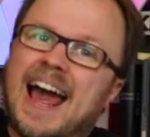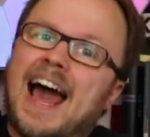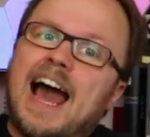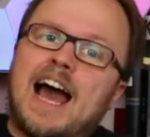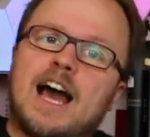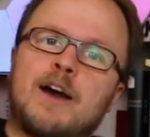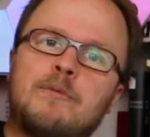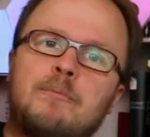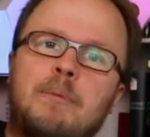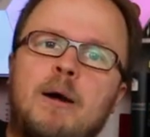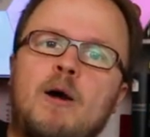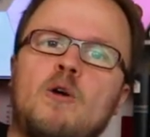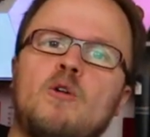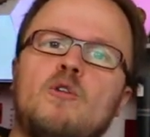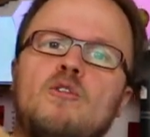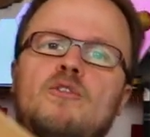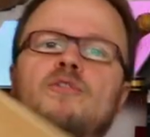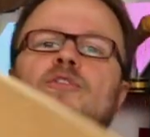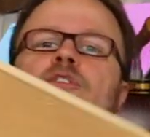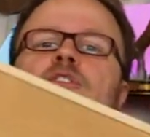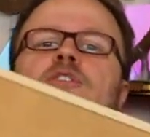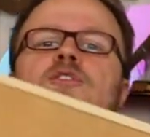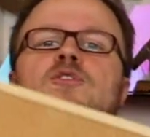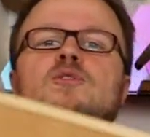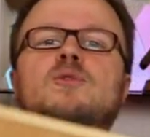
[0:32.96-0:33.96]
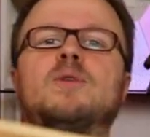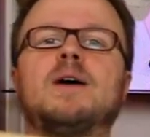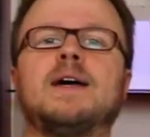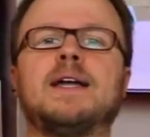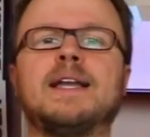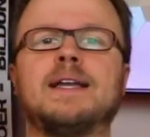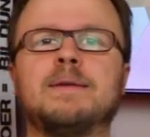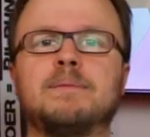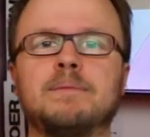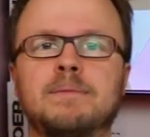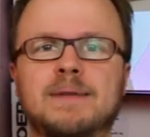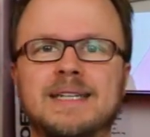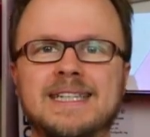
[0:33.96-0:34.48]
Nachbau von so
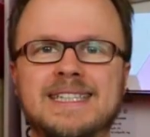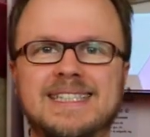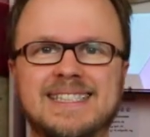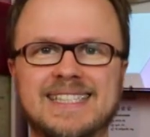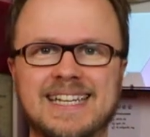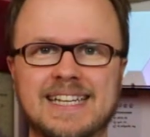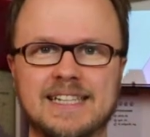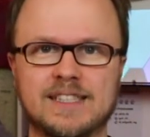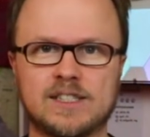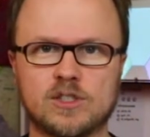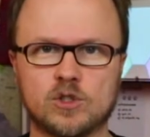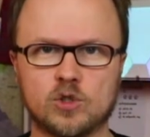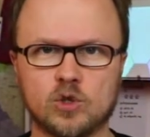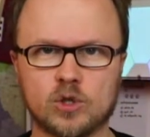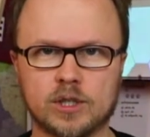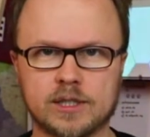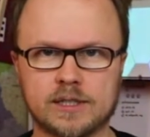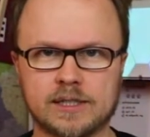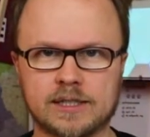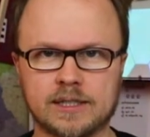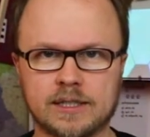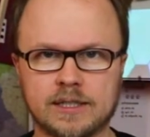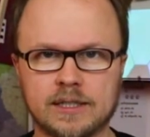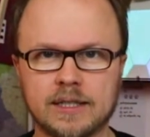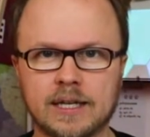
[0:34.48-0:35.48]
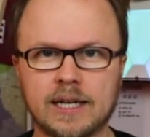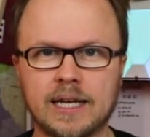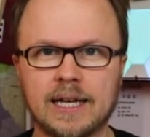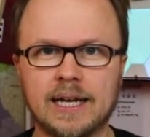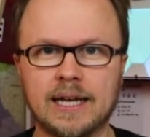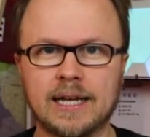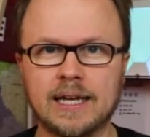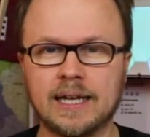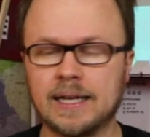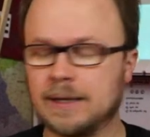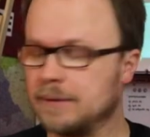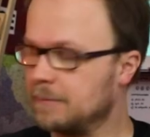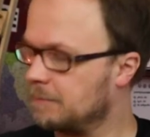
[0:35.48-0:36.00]
einem Lizenzkürzel.
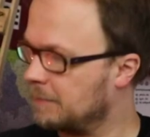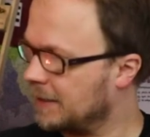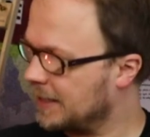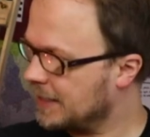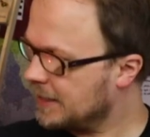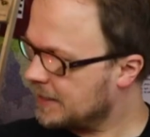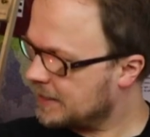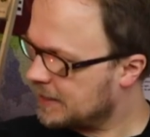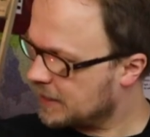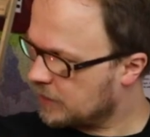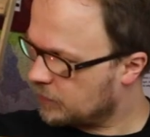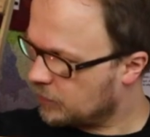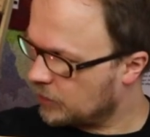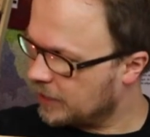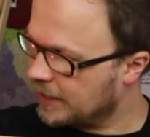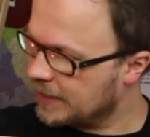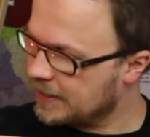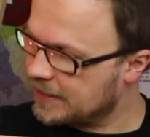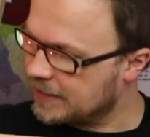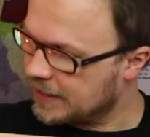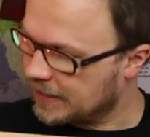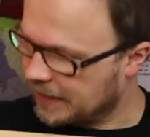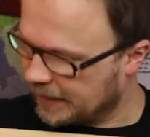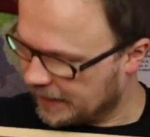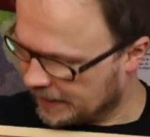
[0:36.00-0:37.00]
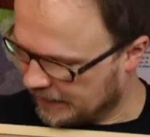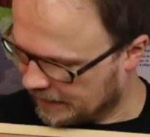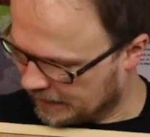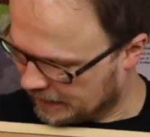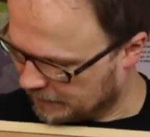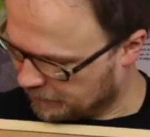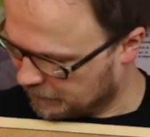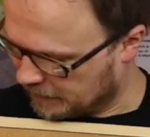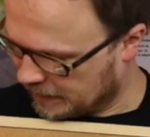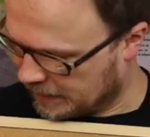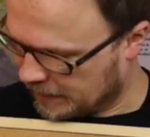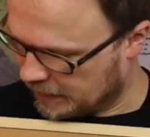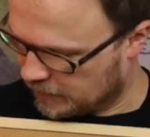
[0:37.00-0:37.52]
Man liest es von links nach
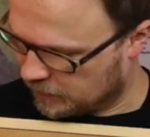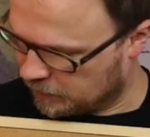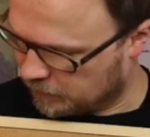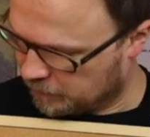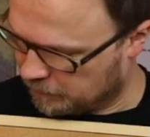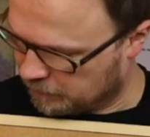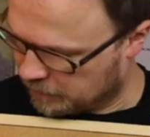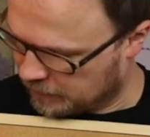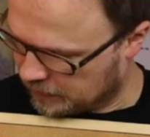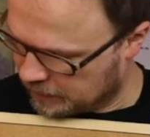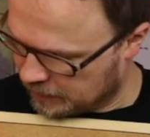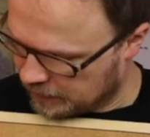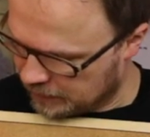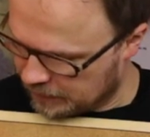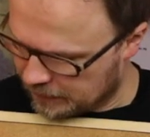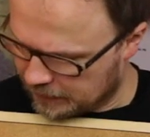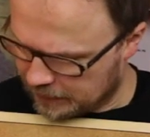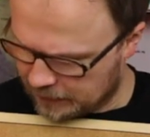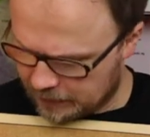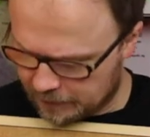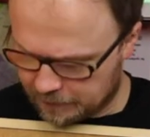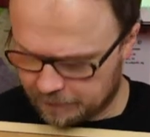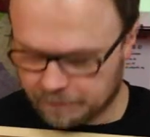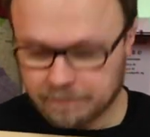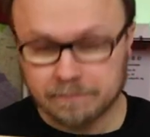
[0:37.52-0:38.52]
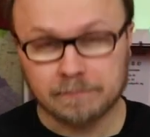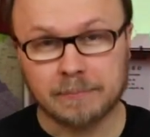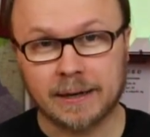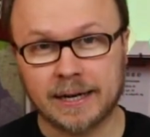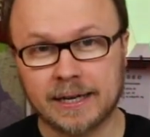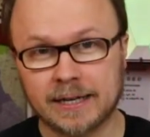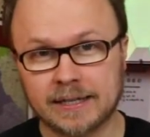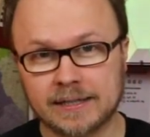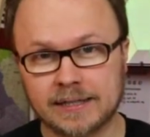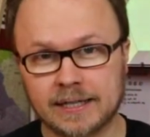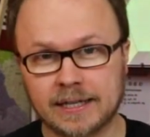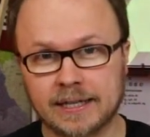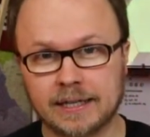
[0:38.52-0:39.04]
rechts. Also CC
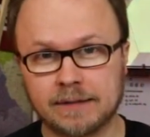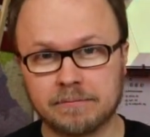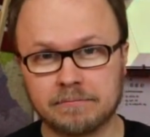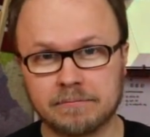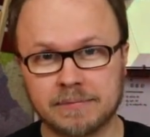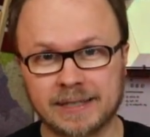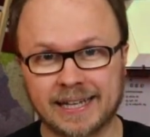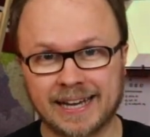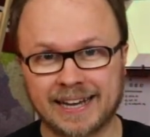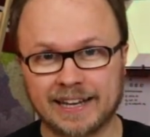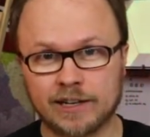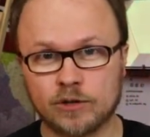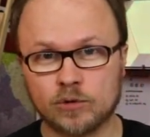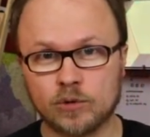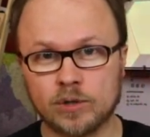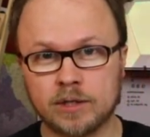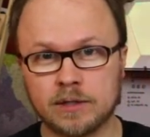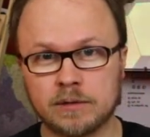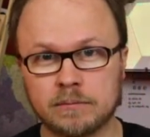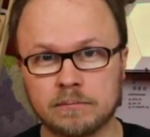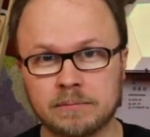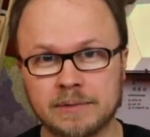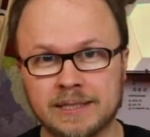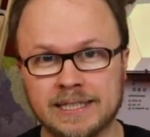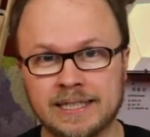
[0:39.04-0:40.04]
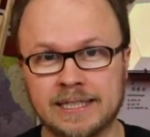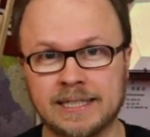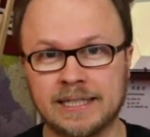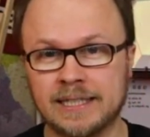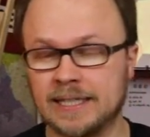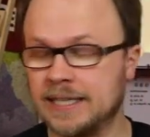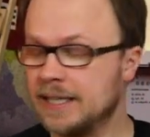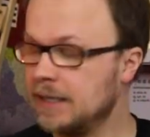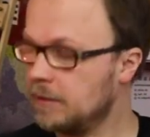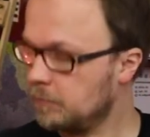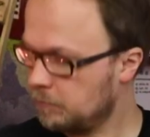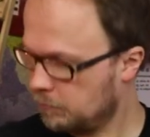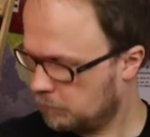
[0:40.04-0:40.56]
by sa
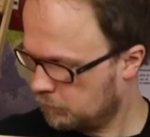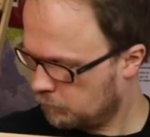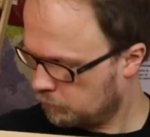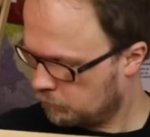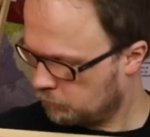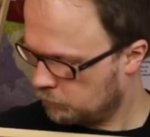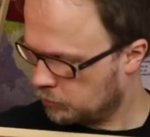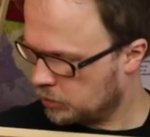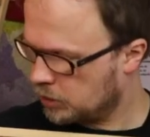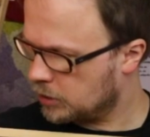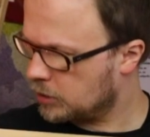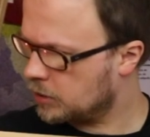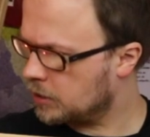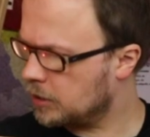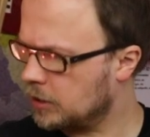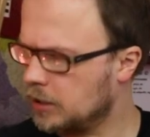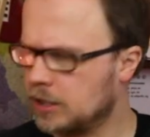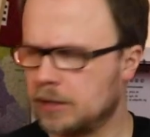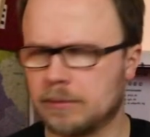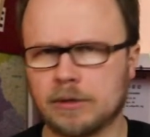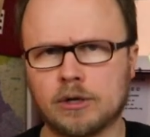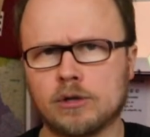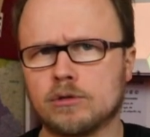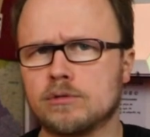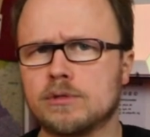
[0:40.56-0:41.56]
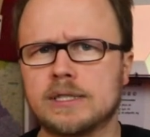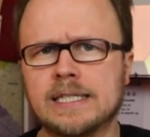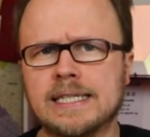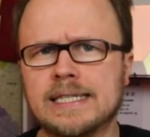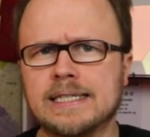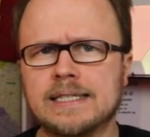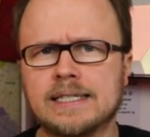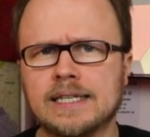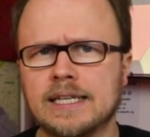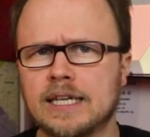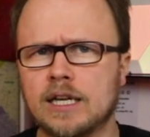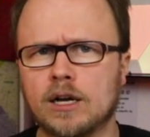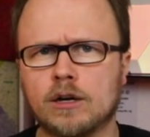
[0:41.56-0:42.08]
30.de. CC kann man auch
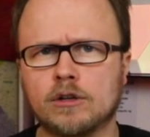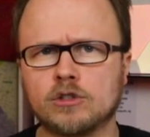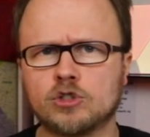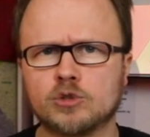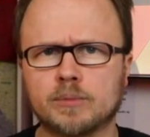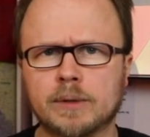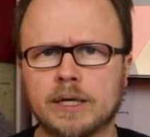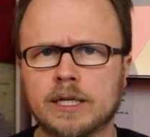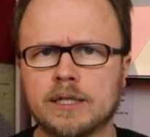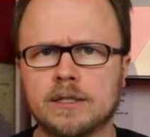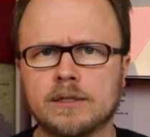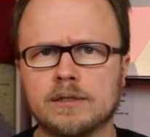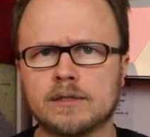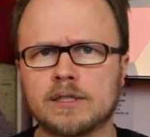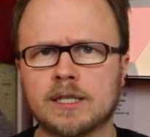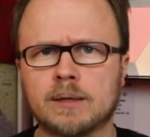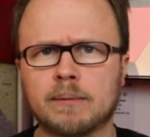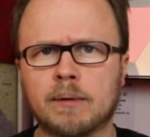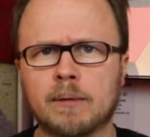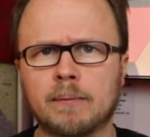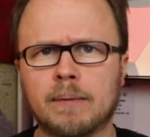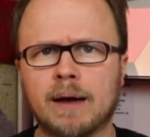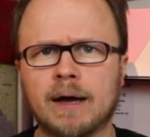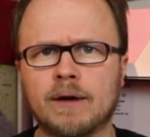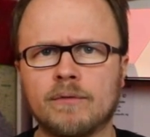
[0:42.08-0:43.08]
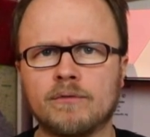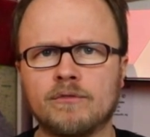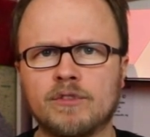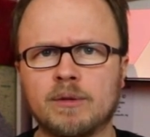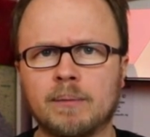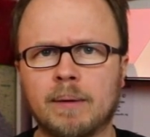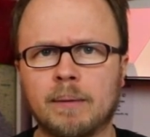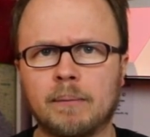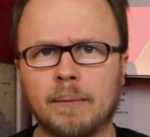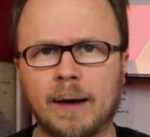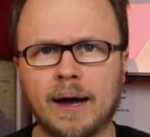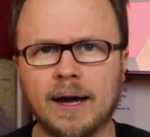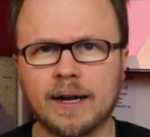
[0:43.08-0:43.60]
CC aussprechen, das kann man machen, wie
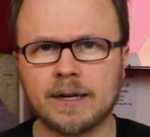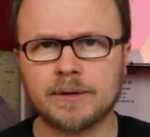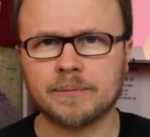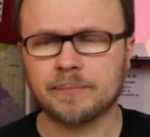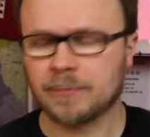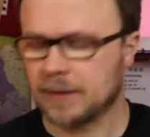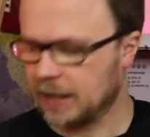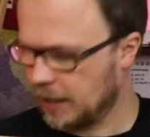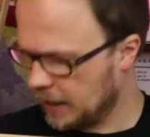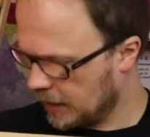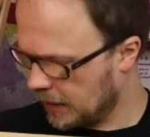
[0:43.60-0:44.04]
man mag.